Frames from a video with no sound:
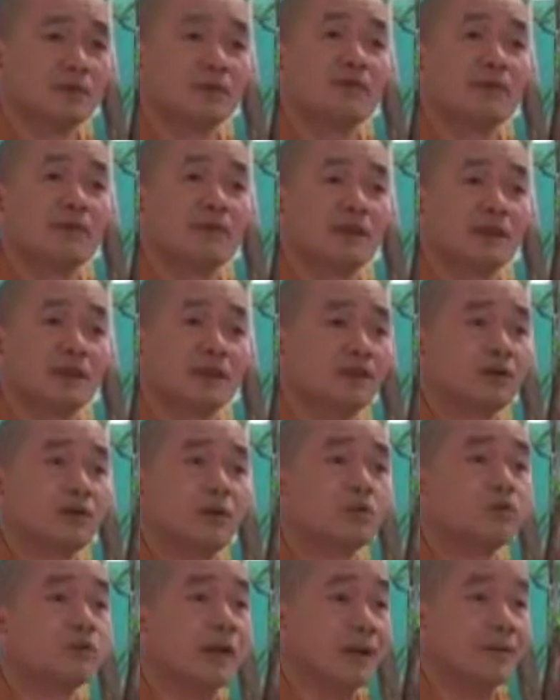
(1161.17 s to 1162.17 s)
Nhưng mà thầy
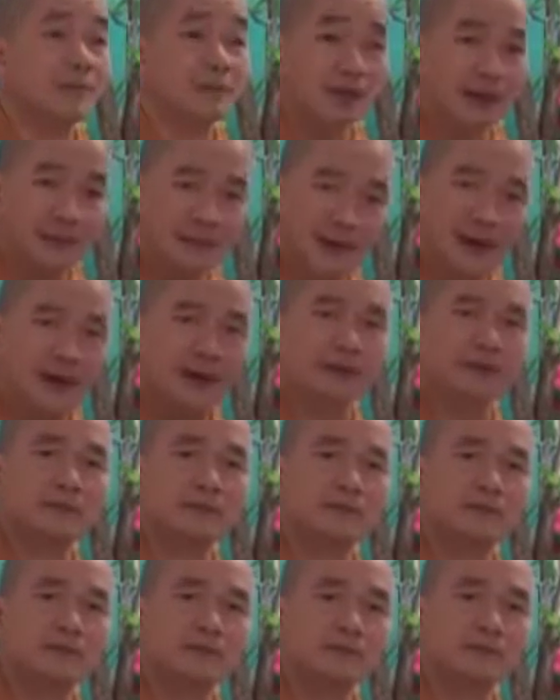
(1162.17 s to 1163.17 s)
nói đụng chạm dữ lắm à.
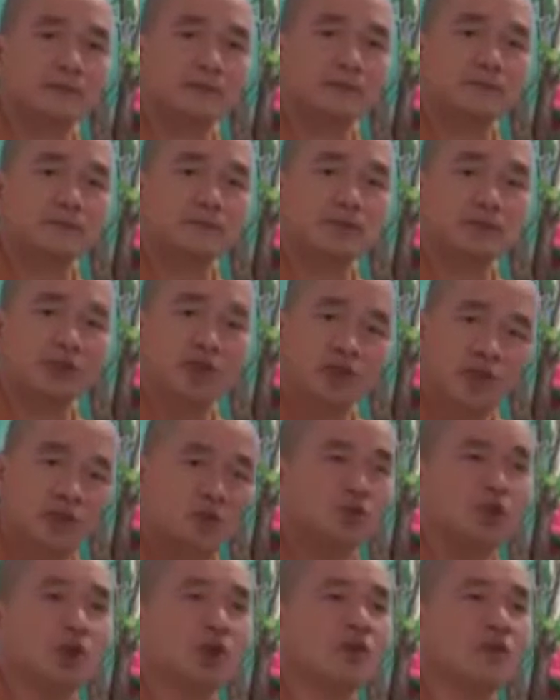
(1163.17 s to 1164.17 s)
Vì
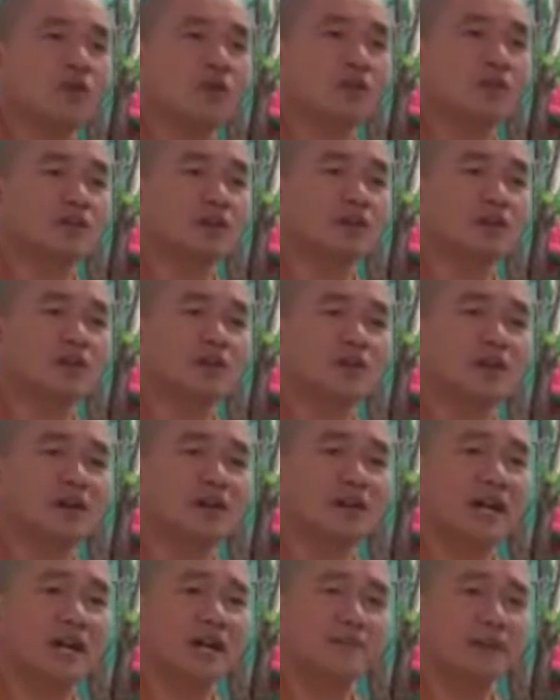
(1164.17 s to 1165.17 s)
nhiều chỗ Phật tử
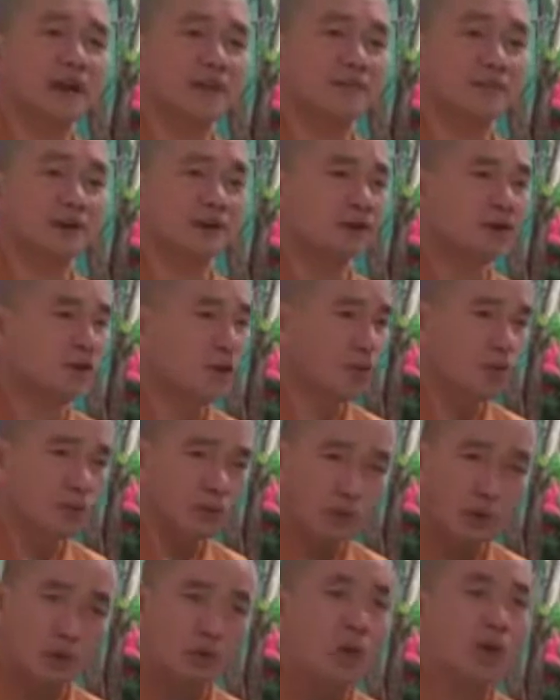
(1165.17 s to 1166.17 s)
giờ ngã mạng bự
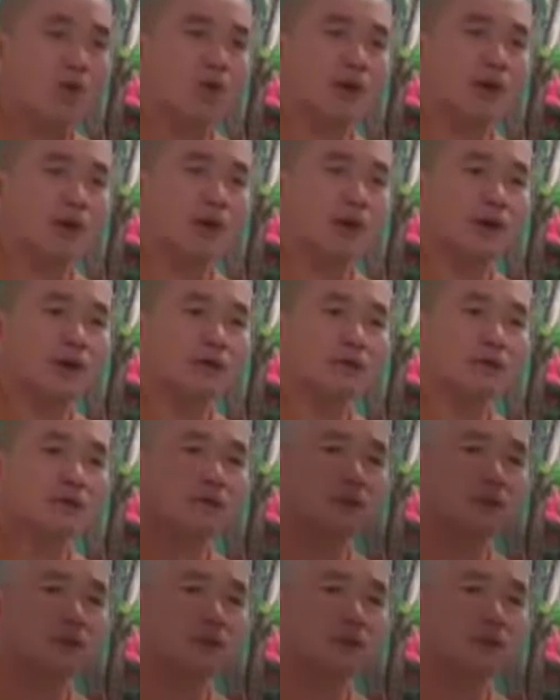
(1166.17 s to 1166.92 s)
cổ tổ bố vậy đó.